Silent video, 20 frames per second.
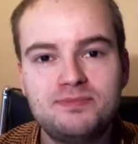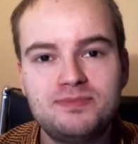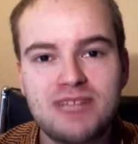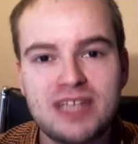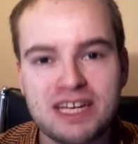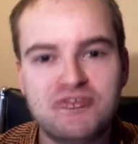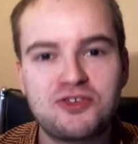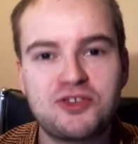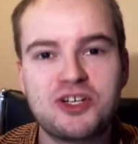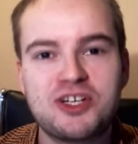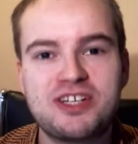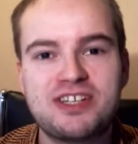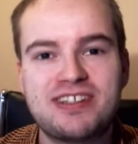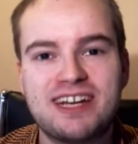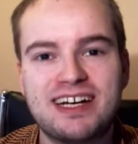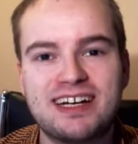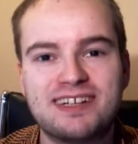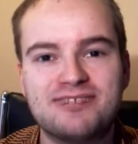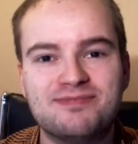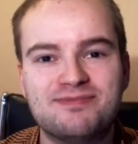Das wollte ich
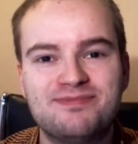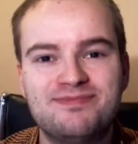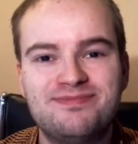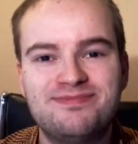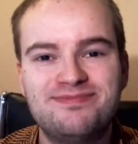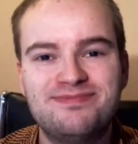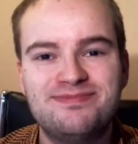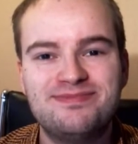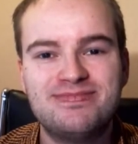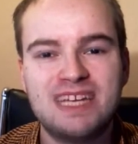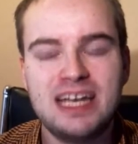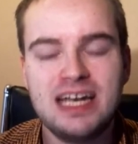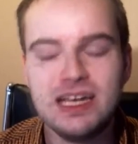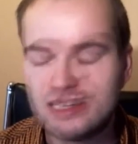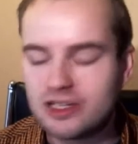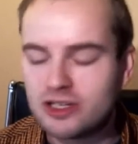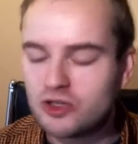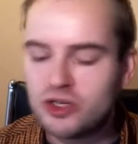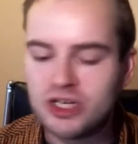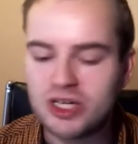sagen
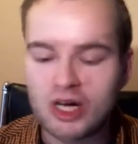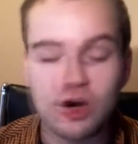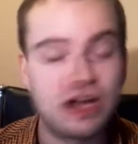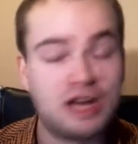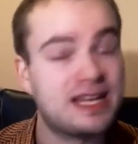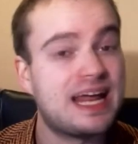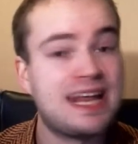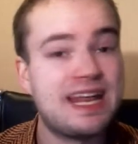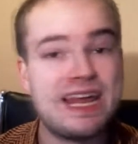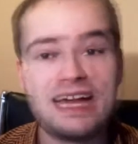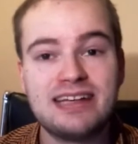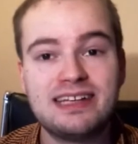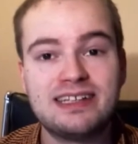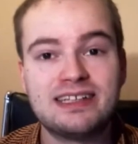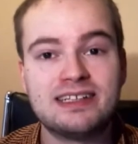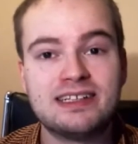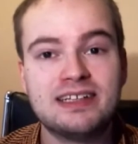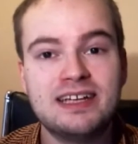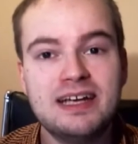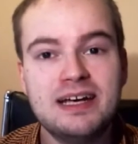natürlich auch an alle
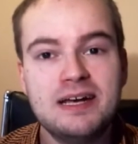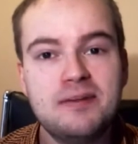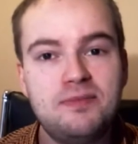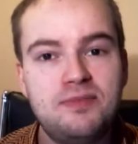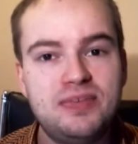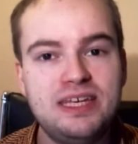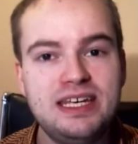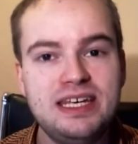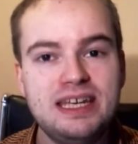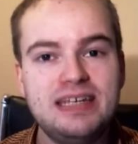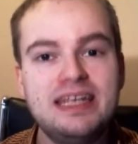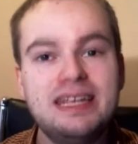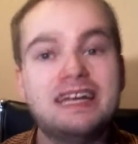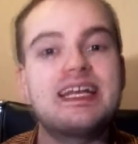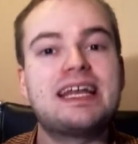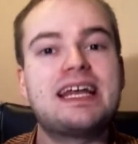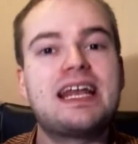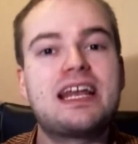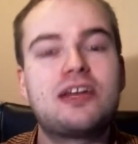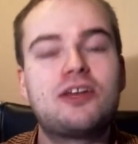anderen, die in
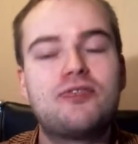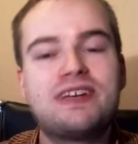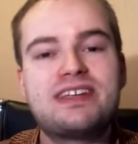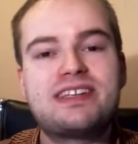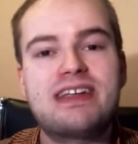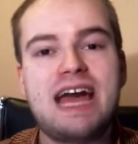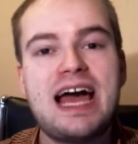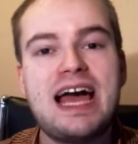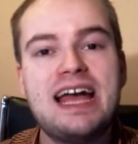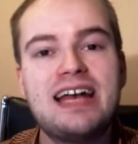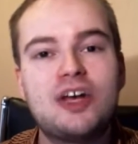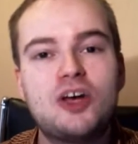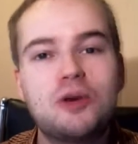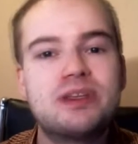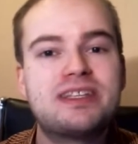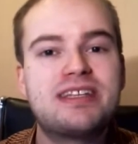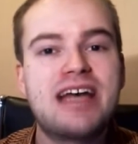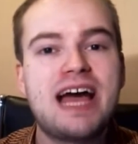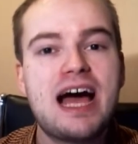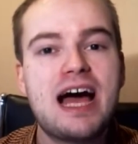irgendeiner Art und Weise einen
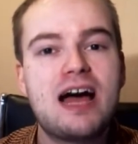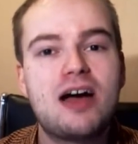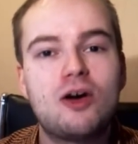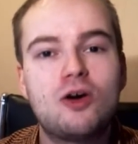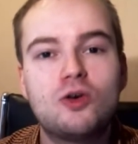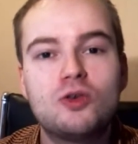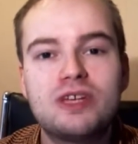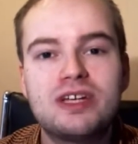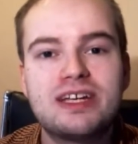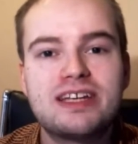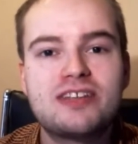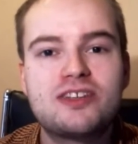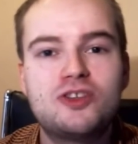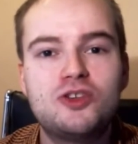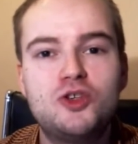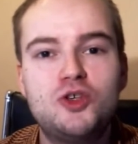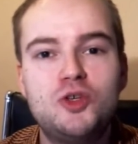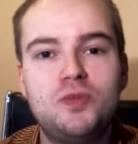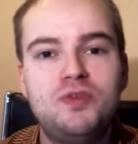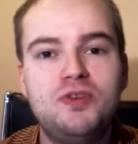Kommentar unter das
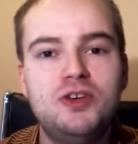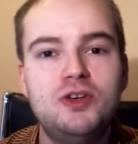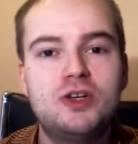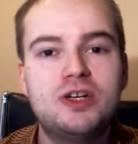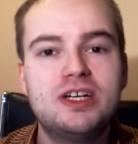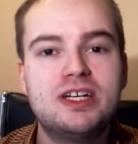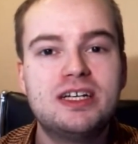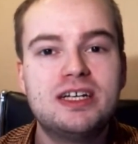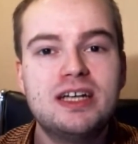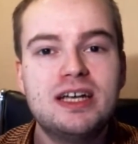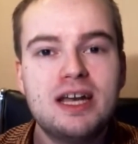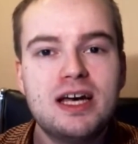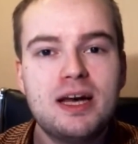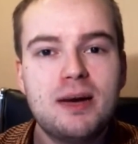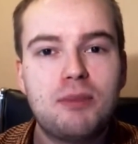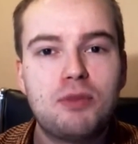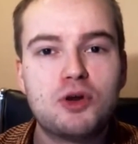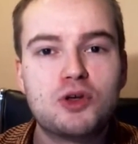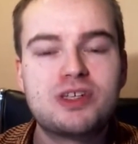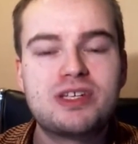YouTube-Video
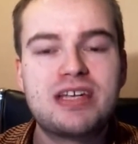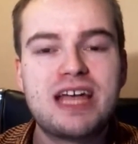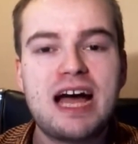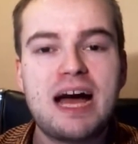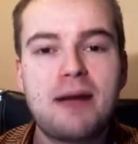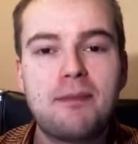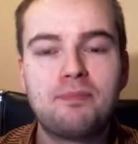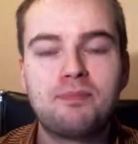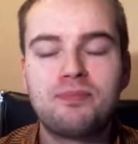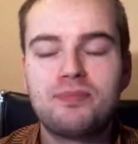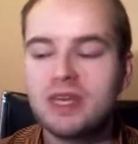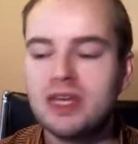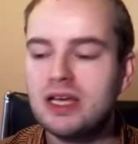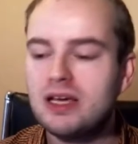gepostet haben,